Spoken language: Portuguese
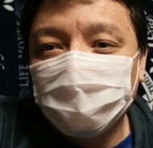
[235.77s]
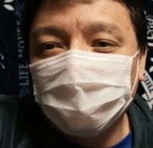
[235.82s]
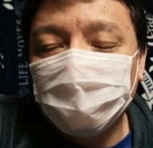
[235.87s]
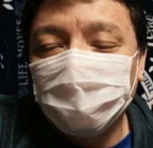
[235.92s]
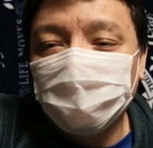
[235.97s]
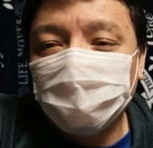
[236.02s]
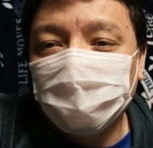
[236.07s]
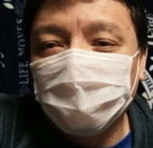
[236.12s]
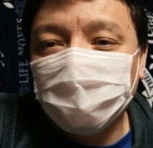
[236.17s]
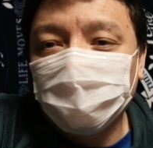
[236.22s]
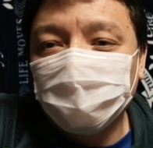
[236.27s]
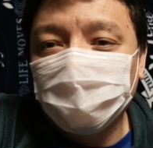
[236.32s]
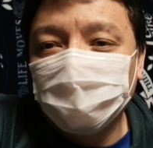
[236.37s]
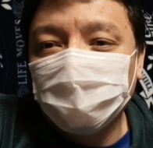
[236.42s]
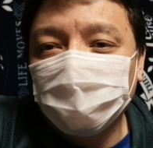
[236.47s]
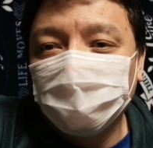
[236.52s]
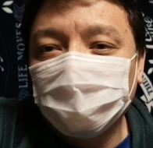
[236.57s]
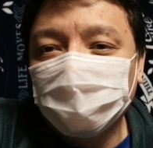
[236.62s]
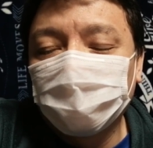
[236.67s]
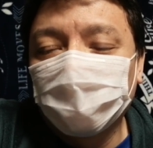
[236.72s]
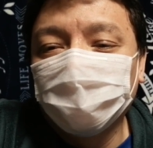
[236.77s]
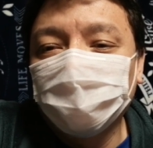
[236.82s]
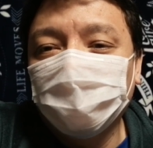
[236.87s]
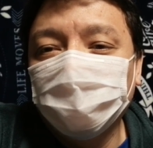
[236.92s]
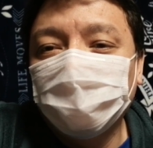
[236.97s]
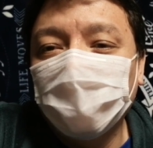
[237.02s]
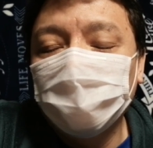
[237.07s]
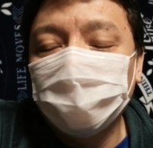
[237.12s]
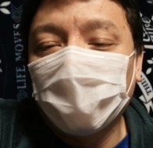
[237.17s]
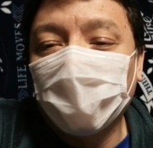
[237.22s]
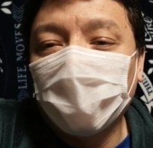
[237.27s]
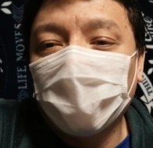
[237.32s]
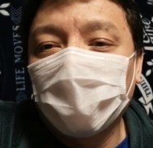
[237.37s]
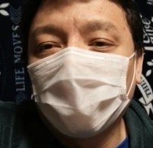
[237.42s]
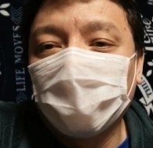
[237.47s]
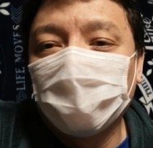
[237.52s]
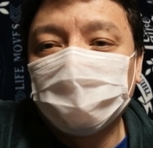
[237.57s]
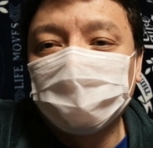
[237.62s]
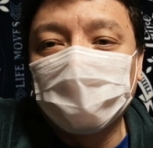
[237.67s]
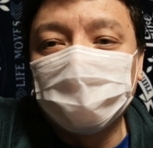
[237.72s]
E aproveitei para
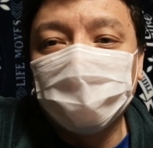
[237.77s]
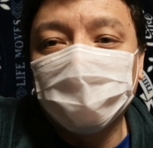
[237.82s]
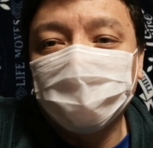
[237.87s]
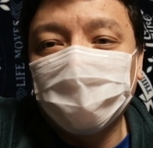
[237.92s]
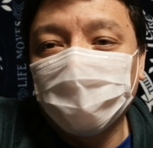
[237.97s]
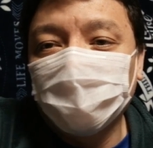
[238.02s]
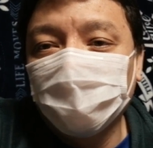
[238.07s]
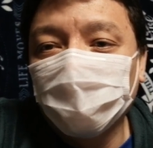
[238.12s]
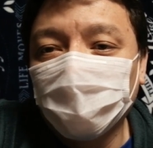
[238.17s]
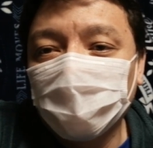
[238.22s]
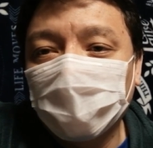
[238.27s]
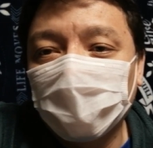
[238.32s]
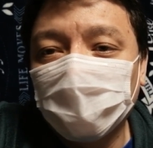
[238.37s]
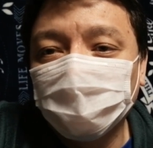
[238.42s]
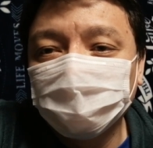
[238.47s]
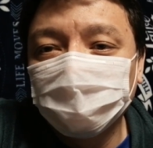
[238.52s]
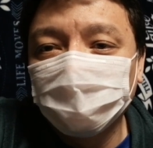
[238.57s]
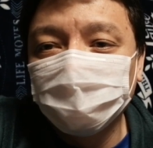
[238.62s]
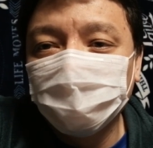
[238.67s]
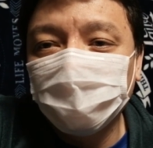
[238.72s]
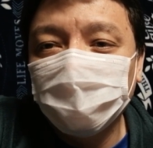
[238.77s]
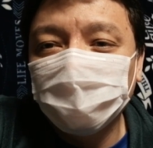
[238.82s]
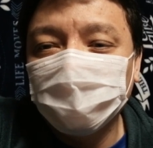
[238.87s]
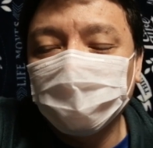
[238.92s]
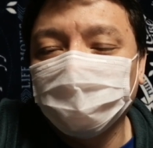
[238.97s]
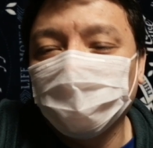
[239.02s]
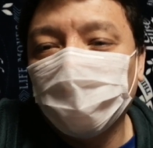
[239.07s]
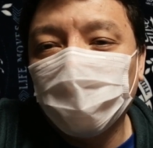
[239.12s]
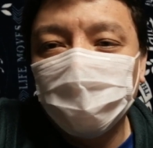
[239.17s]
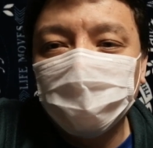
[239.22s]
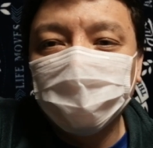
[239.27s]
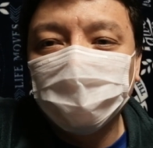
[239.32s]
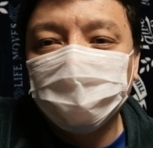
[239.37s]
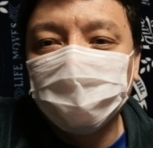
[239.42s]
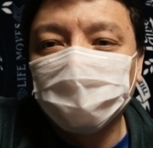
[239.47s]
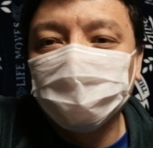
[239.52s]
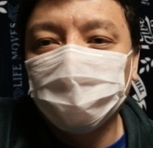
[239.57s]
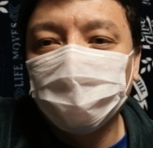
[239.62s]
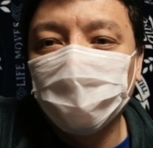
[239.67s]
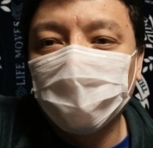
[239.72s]
abastecer o carro também e tava comentando